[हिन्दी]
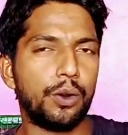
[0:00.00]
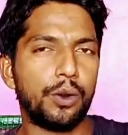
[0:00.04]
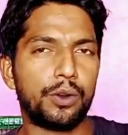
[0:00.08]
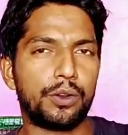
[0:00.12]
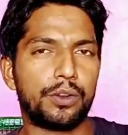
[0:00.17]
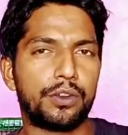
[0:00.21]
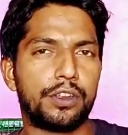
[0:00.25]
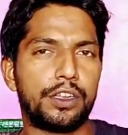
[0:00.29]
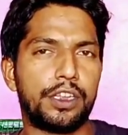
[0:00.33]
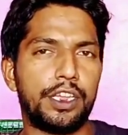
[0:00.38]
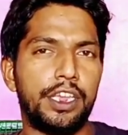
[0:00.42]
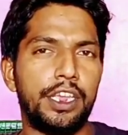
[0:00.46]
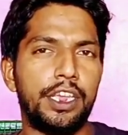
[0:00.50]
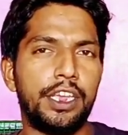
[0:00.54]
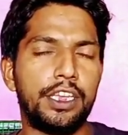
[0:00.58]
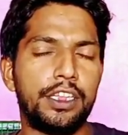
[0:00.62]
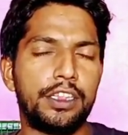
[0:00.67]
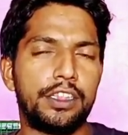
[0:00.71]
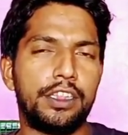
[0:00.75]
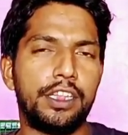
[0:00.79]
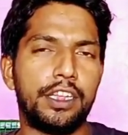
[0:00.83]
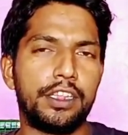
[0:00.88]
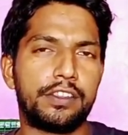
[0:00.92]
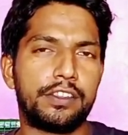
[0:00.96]
और
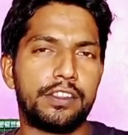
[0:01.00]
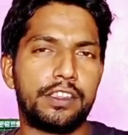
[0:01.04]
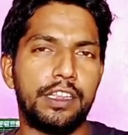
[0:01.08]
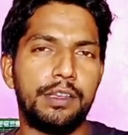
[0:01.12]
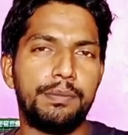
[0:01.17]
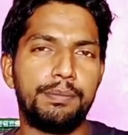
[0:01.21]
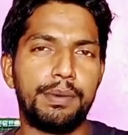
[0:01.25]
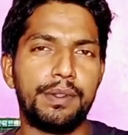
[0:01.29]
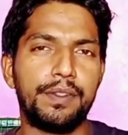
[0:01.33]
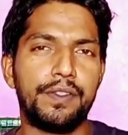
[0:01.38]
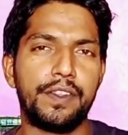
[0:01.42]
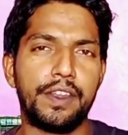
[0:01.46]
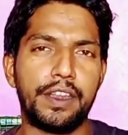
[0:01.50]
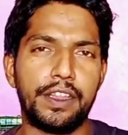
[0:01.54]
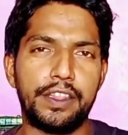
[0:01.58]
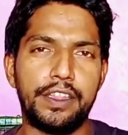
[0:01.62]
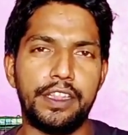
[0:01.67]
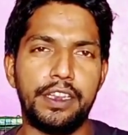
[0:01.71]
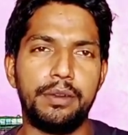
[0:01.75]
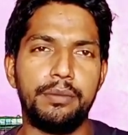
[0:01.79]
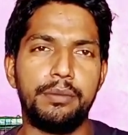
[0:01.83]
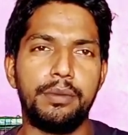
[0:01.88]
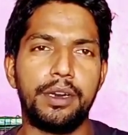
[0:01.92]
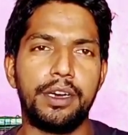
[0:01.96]
ठीक 10 से 15
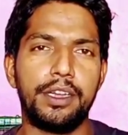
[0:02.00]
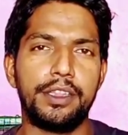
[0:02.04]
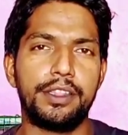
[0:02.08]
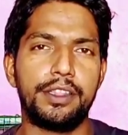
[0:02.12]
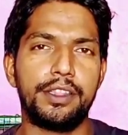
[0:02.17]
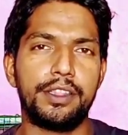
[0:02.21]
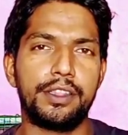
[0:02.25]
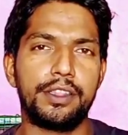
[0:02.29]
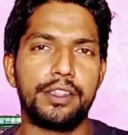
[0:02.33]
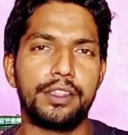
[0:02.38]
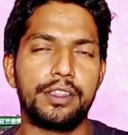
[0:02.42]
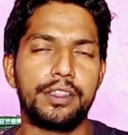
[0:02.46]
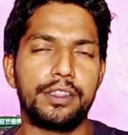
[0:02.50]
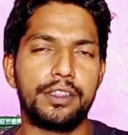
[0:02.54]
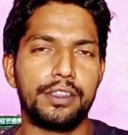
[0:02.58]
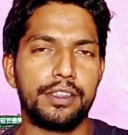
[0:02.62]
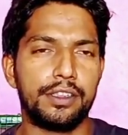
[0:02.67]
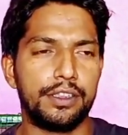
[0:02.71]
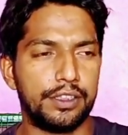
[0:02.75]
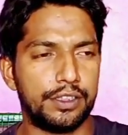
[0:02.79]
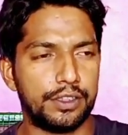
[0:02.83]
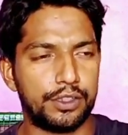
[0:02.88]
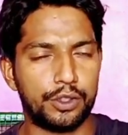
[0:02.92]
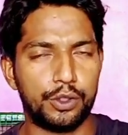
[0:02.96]
दिन बाद
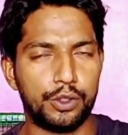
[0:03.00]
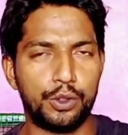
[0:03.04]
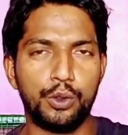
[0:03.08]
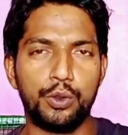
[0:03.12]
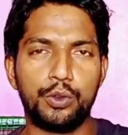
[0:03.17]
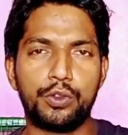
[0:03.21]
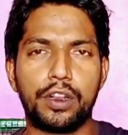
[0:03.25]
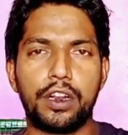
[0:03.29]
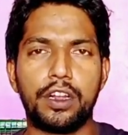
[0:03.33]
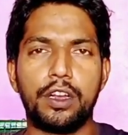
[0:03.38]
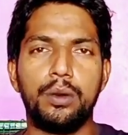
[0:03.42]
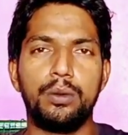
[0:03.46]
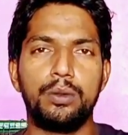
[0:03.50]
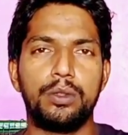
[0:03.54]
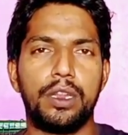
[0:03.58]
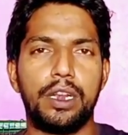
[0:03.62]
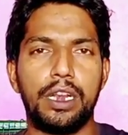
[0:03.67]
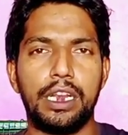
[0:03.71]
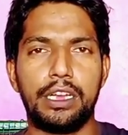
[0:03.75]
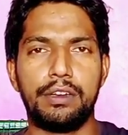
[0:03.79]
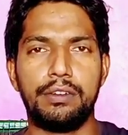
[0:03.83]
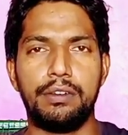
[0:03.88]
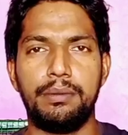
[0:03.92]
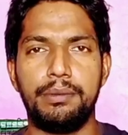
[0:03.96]
दूसरा
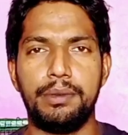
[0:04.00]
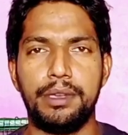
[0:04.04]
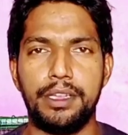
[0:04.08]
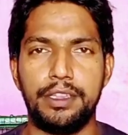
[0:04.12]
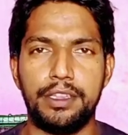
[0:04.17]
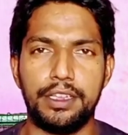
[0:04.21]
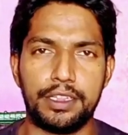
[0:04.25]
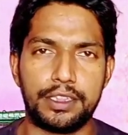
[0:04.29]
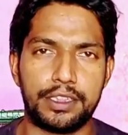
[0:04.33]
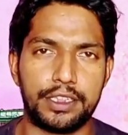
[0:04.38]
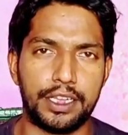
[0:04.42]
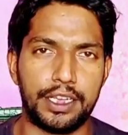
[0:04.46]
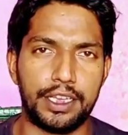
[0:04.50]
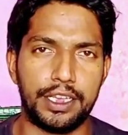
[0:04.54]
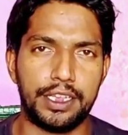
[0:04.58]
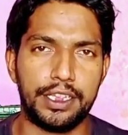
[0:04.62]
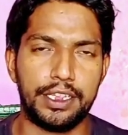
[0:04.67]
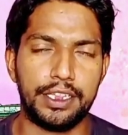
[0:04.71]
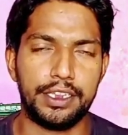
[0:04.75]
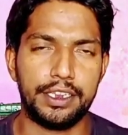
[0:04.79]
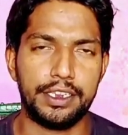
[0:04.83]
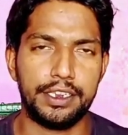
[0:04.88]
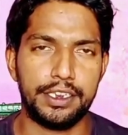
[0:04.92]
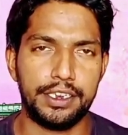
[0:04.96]
कबूतर लकवे में आ जाता है
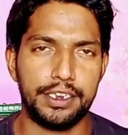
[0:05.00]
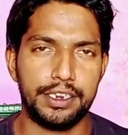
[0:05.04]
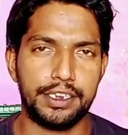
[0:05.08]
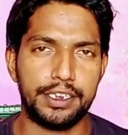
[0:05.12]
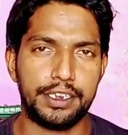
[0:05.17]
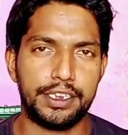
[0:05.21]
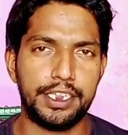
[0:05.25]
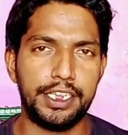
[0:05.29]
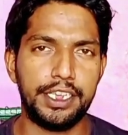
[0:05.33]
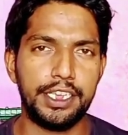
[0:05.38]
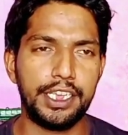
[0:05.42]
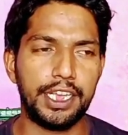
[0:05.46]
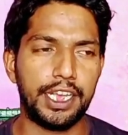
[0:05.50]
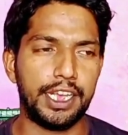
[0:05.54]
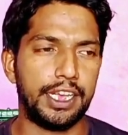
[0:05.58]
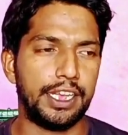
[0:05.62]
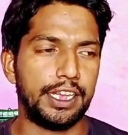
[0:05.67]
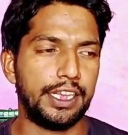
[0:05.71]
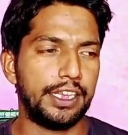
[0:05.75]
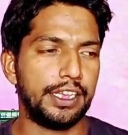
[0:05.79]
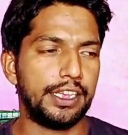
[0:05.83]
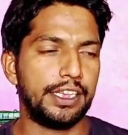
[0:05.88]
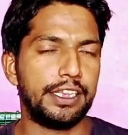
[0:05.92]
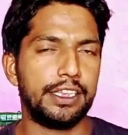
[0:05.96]
ठीक
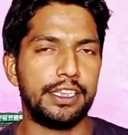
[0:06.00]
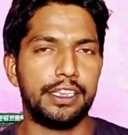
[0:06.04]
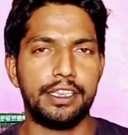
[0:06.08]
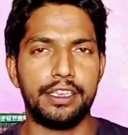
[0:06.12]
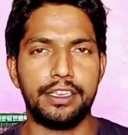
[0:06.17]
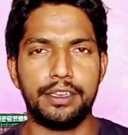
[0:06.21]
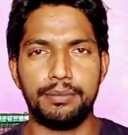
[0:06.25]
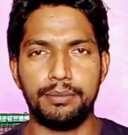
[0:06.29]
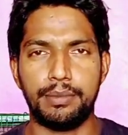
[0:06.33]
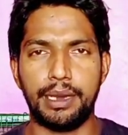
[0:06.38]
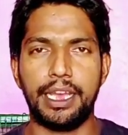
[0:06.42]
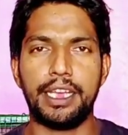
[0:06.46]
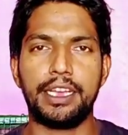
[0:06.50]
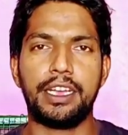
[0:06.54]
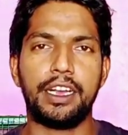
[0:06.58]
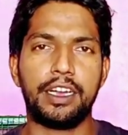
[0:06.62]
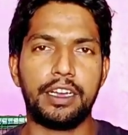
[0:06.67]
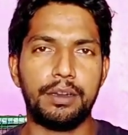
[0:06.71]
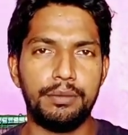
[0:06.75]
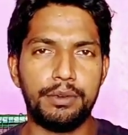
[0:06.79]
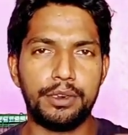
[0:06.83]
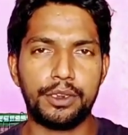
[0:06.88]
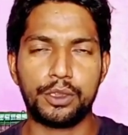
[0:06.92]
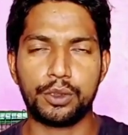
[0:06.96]
है भाई
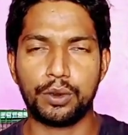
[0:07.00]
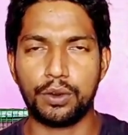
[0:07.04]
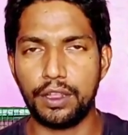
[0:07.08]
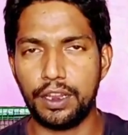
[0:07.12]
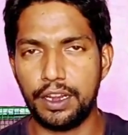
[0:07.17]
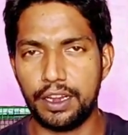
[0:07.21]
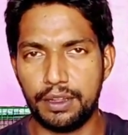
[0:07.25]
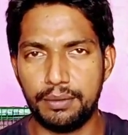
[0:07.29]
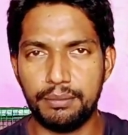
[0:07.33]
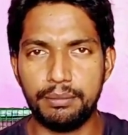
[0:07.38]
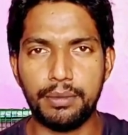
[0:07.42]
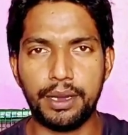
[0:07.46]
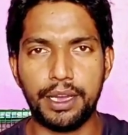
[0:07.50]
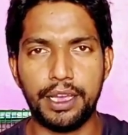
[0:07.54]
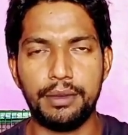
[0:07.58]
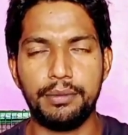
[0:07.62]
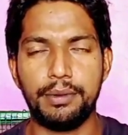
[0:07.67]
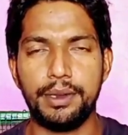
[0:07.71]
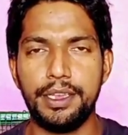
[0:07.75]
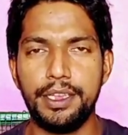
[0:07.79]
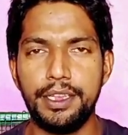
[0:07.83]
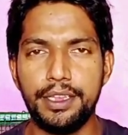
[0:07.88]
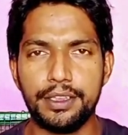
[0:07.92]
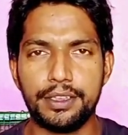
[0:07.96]
का कमेंट थोड़ा लंबा
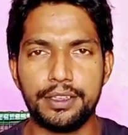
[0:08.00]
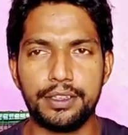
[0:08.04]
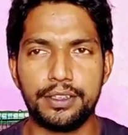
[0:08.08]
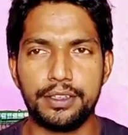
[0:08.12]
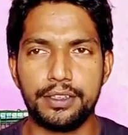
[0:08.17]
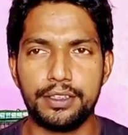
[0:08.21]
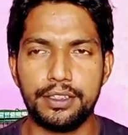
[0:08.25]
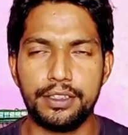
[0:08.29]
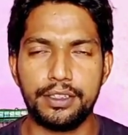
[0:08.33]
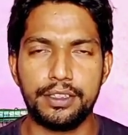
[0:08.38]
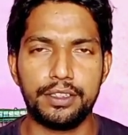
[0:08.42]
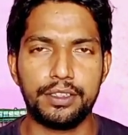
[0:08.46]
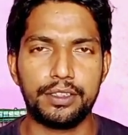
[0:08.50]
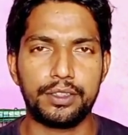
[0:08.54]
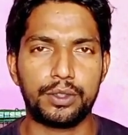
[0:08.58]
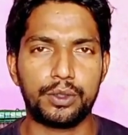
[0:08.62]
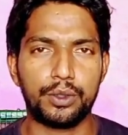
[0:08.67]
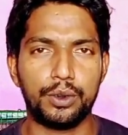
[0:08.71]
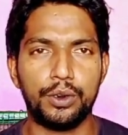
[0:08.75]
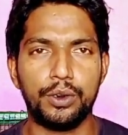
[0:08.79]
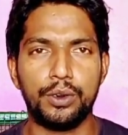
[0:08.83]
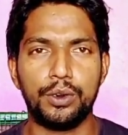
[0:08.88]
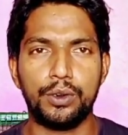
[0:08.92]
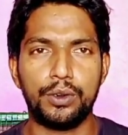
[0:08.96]
है भाई
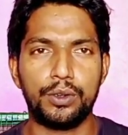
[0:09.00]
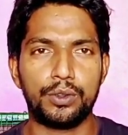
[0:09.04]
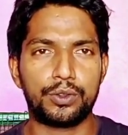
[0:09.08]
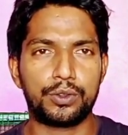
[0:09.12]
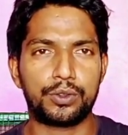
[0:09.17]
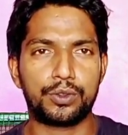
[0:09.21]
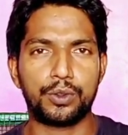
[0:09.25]
तो